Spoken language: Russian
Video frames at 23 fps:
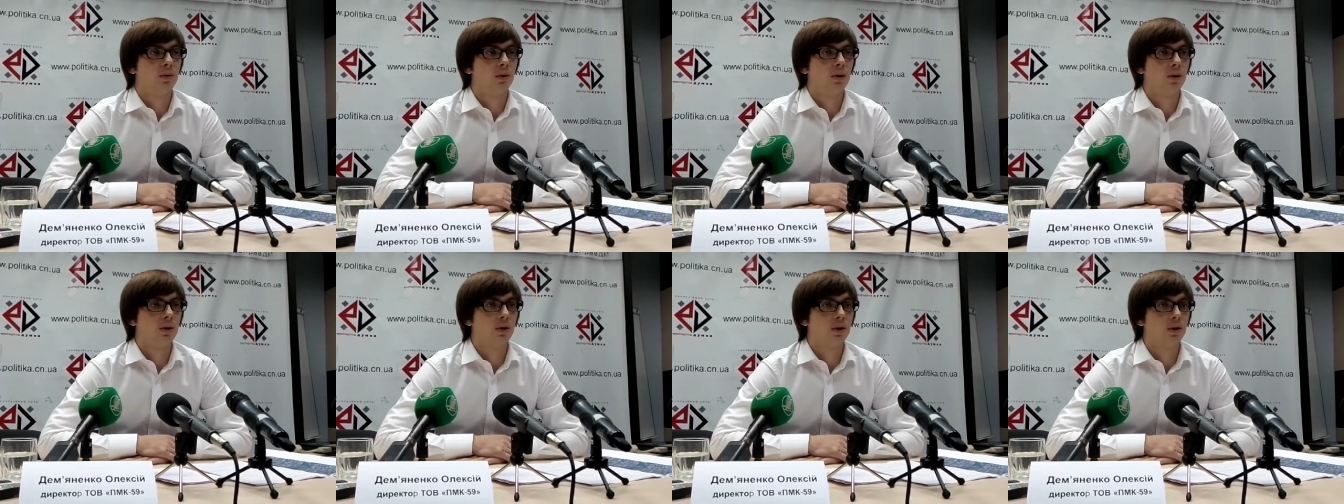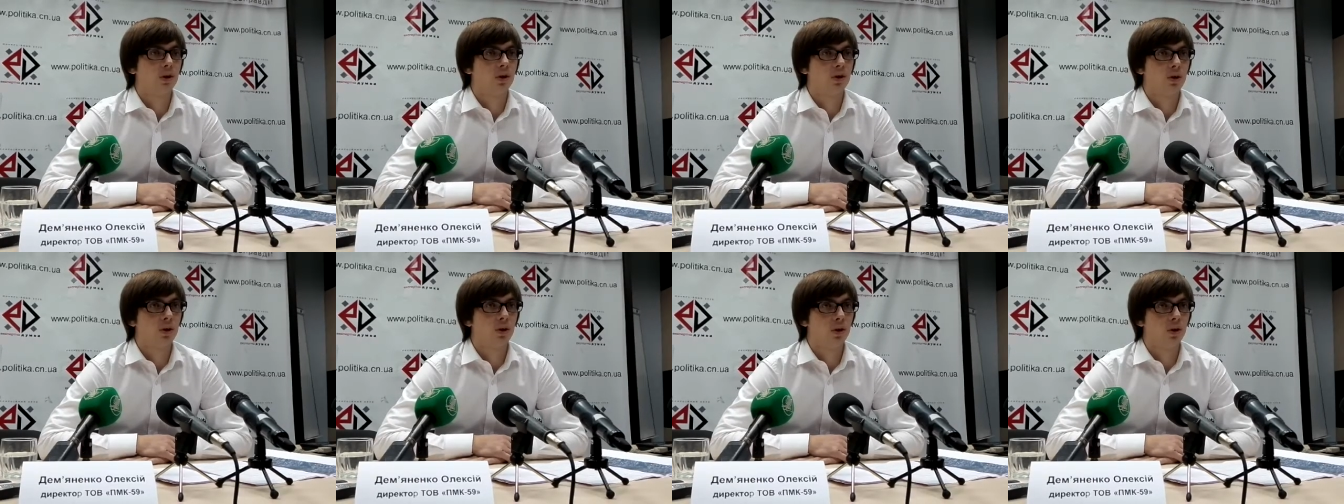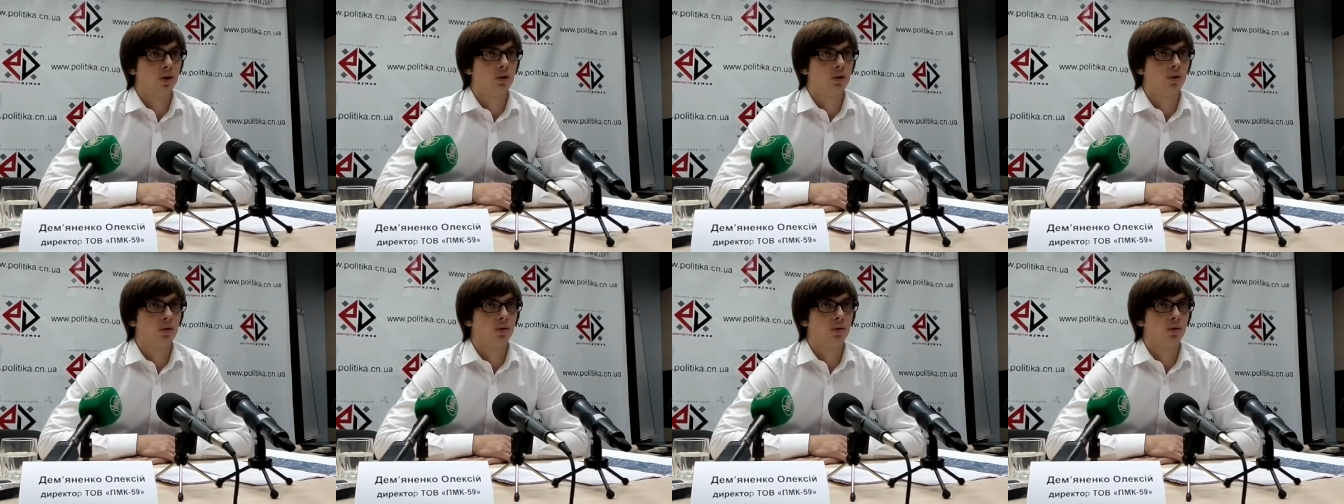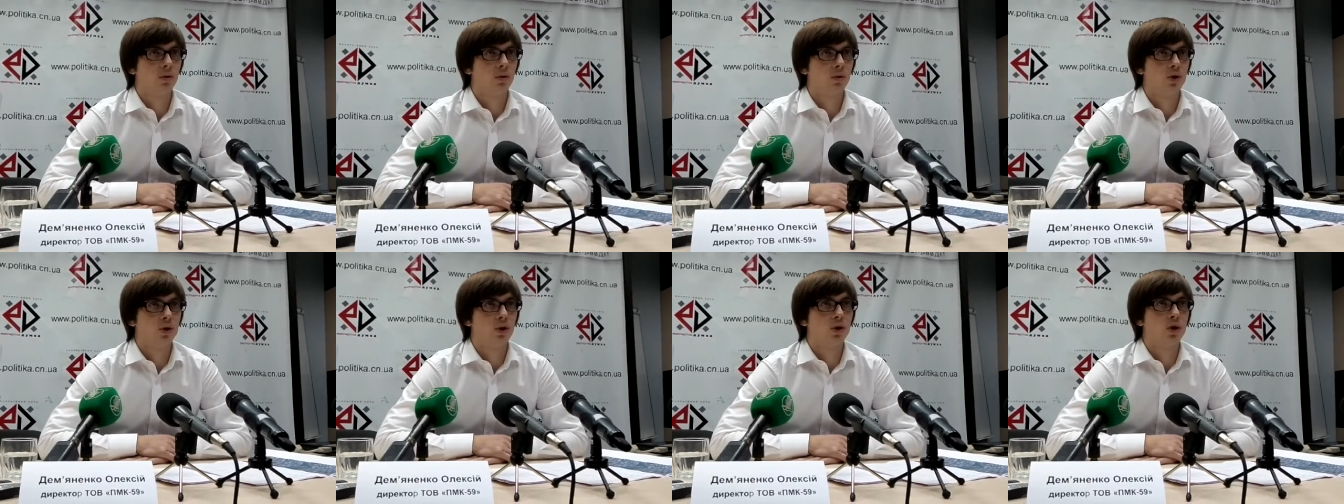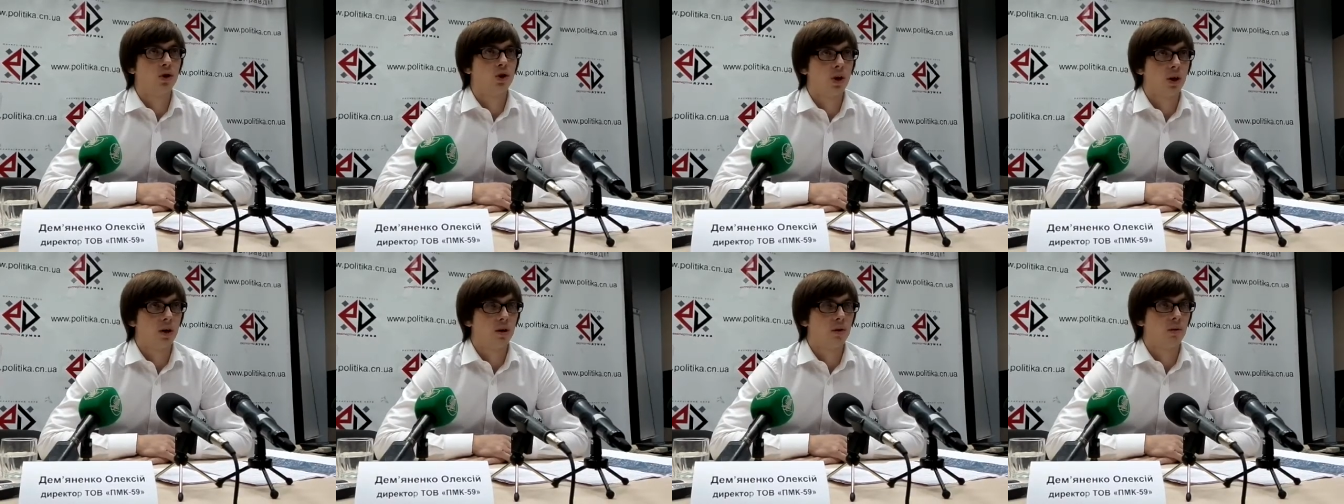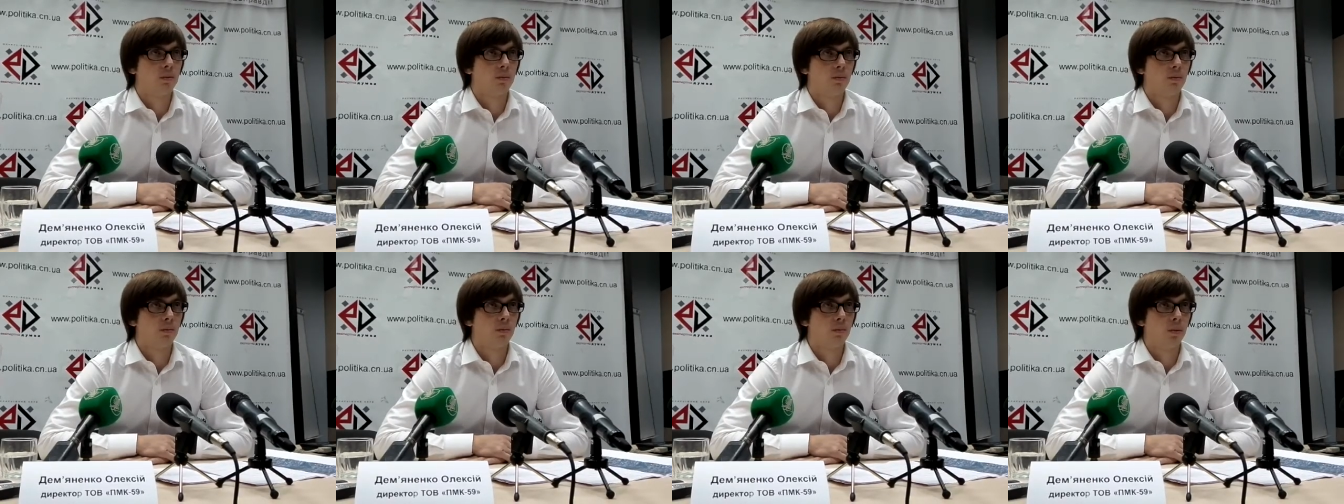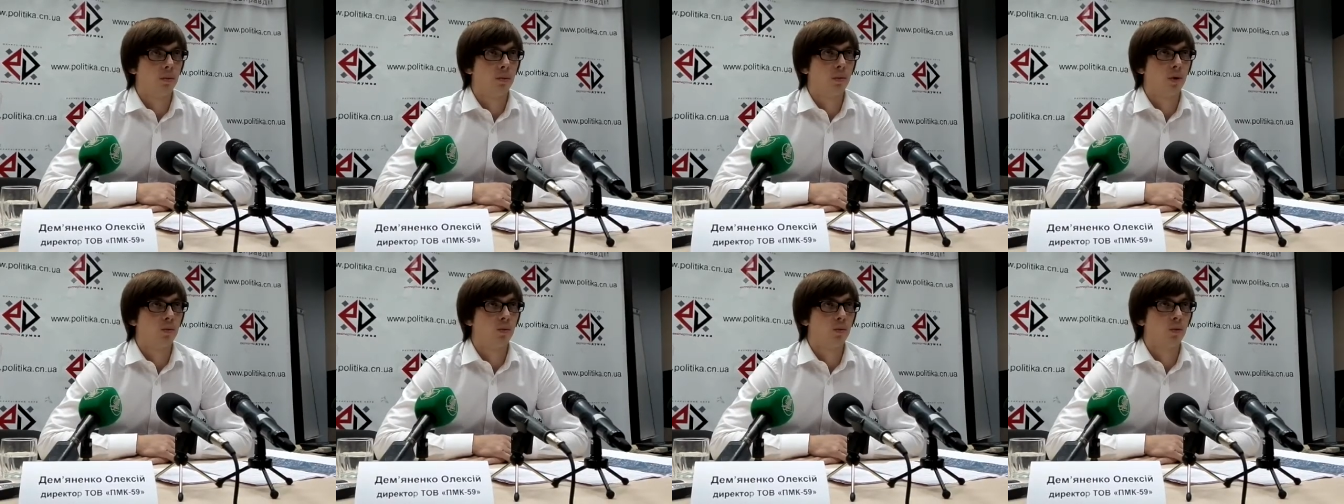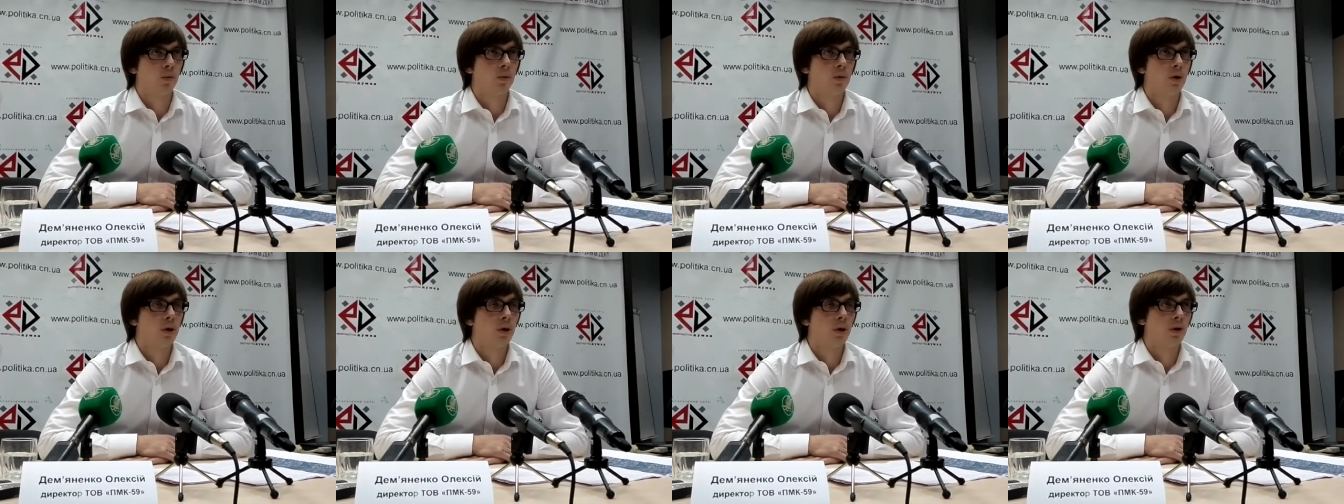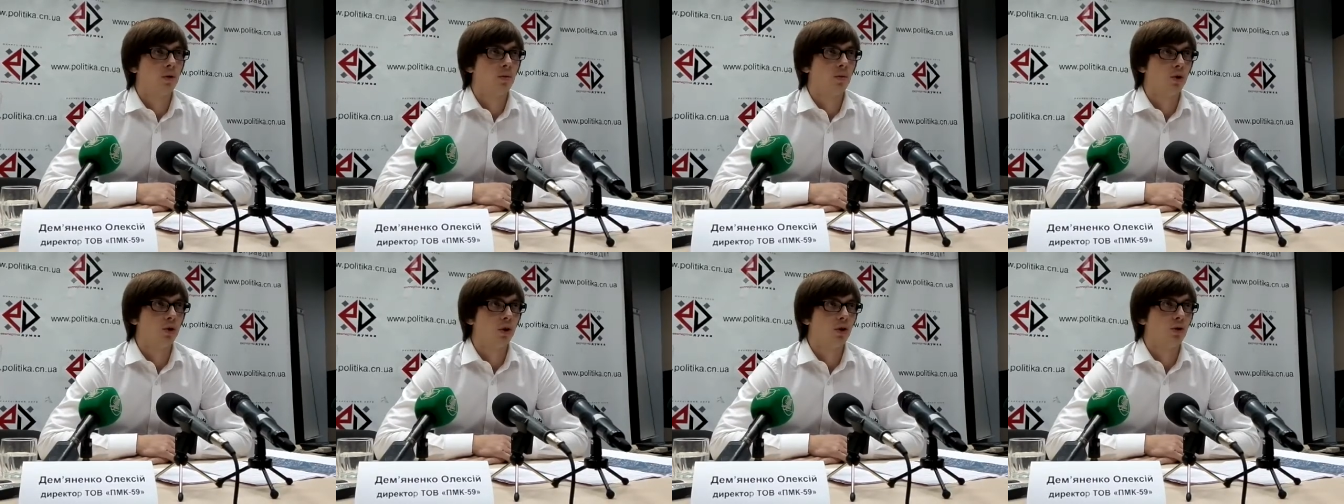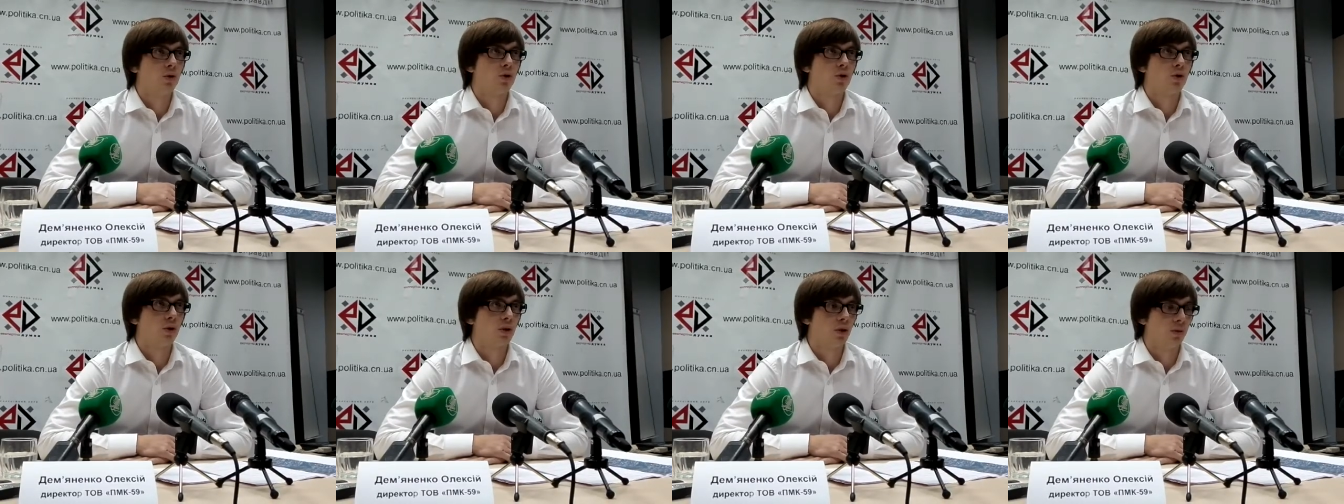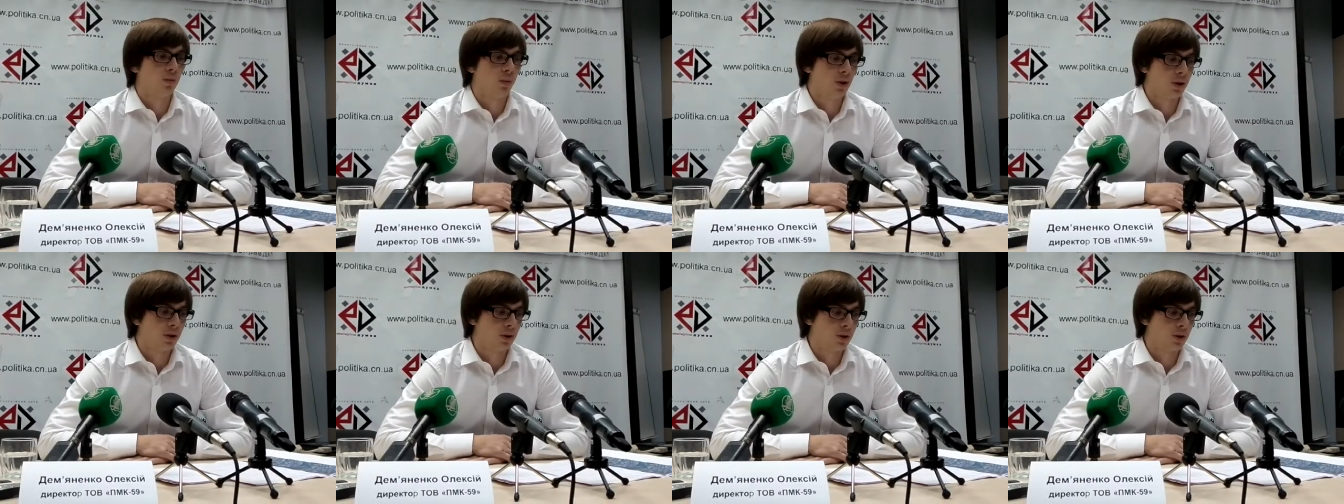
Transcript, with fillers: И, к сожалению, очень жаль, по моему мнению, что это было